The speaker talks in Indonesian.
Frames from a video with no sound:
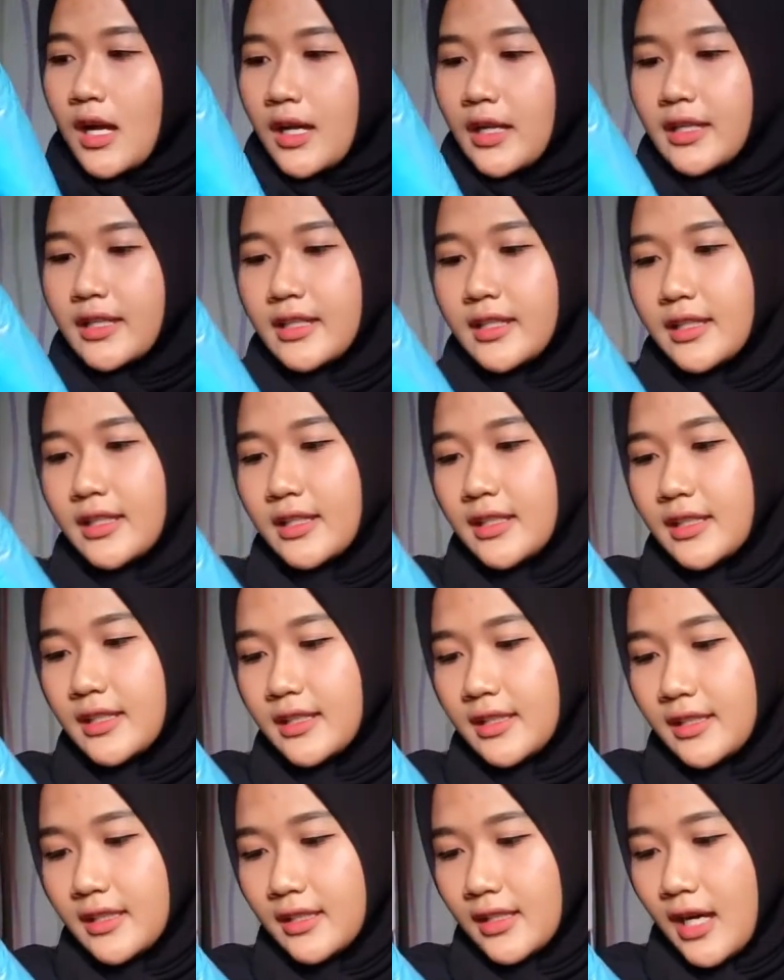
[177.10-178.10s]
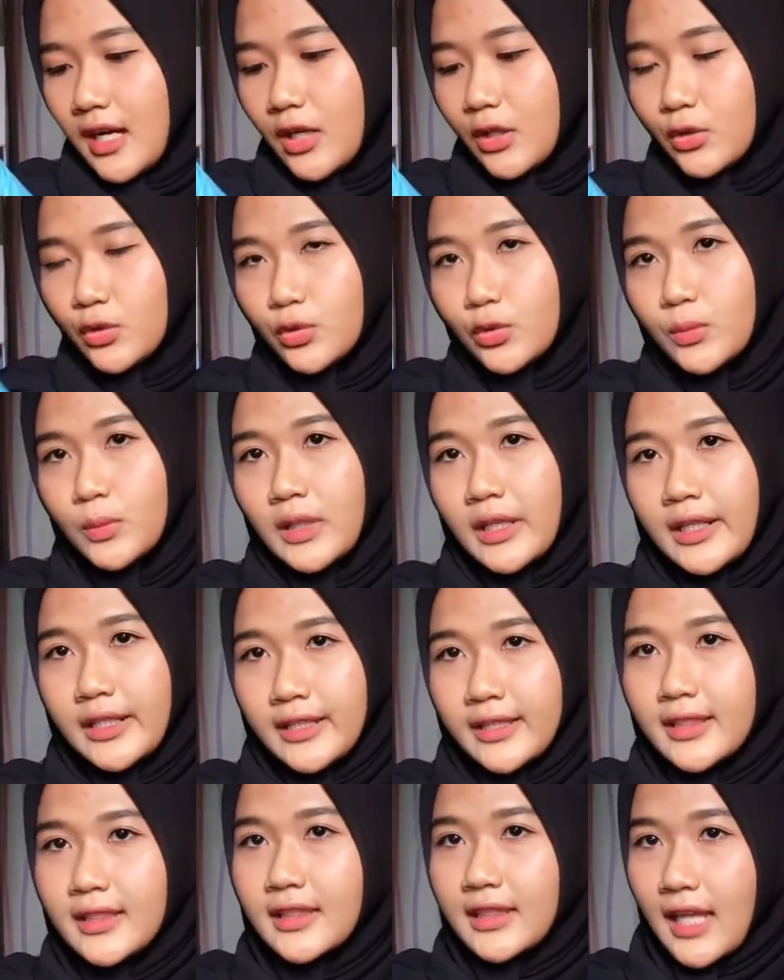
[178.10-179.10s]
ini aku
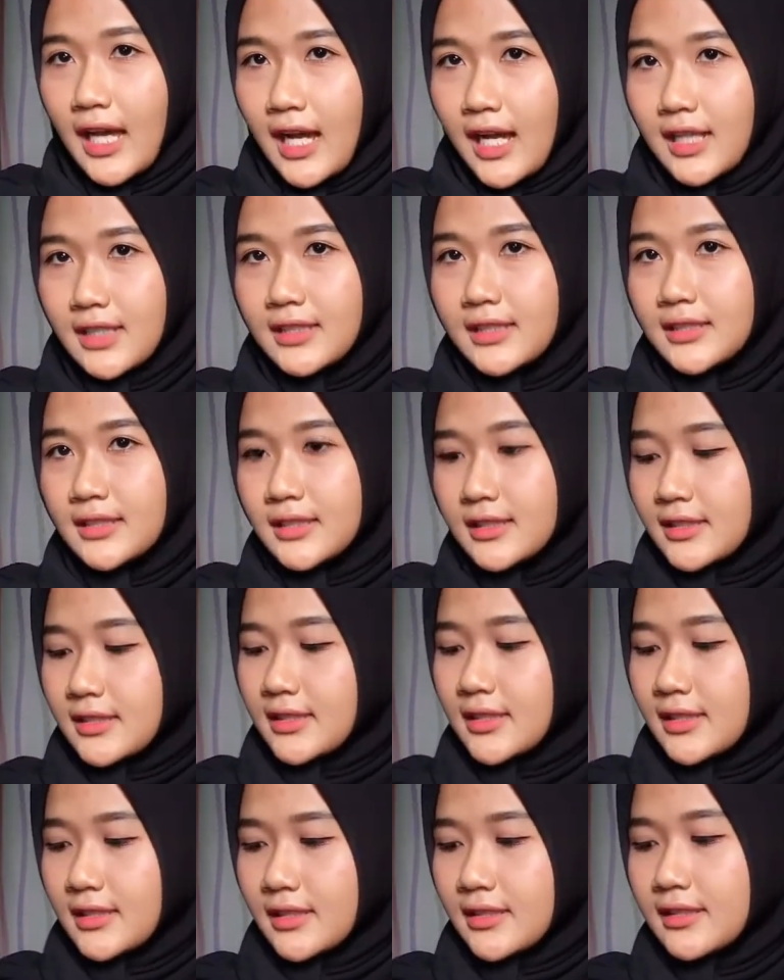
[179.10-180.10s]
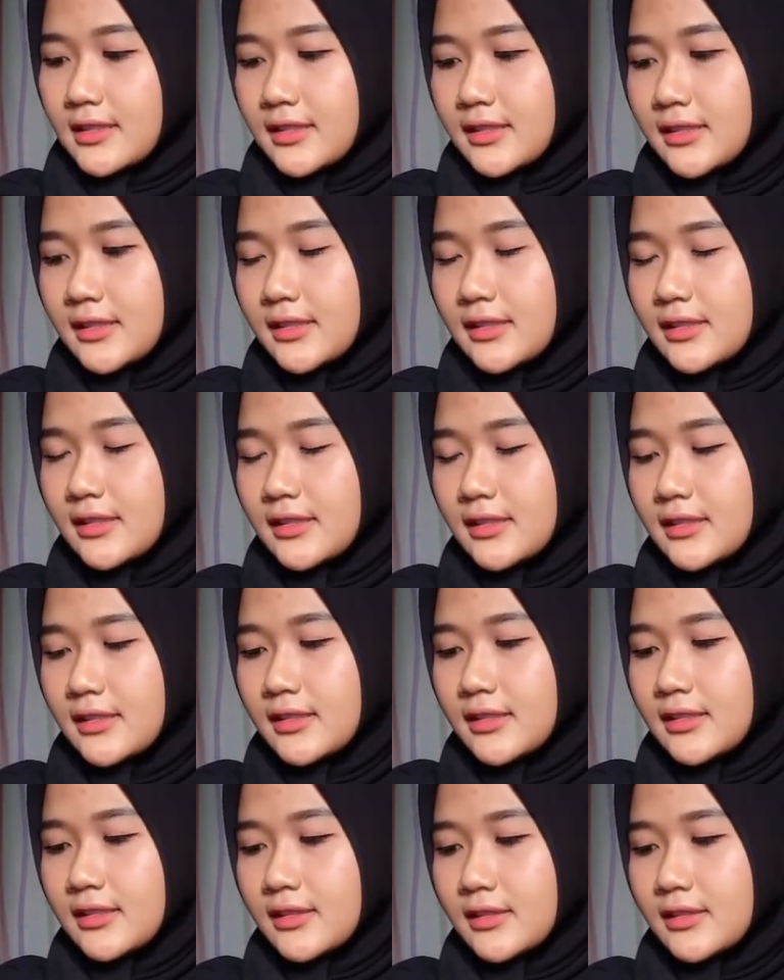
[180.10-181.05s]
beli tas uh, eh,